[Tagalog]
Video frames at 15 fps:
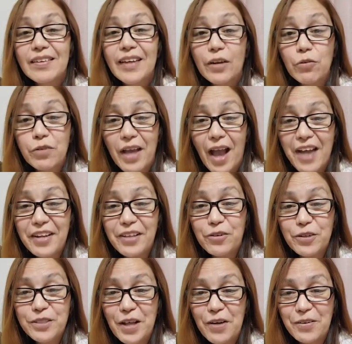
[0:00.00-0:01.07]
kay kung gianad
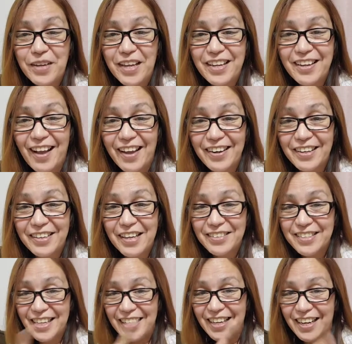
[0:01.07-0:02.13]
ko sa akong ginikanan
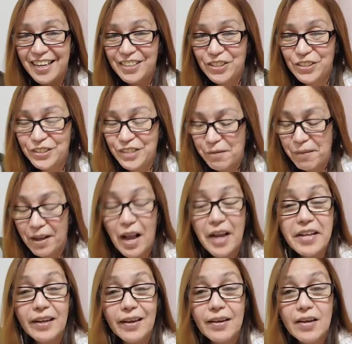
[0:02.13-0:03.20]
ng sige lechon na may
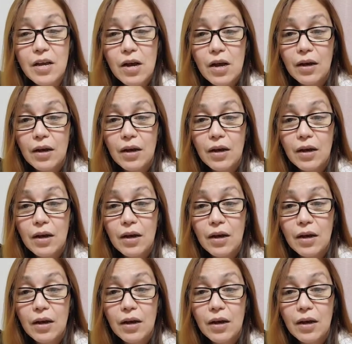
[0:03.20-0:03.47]
gani kay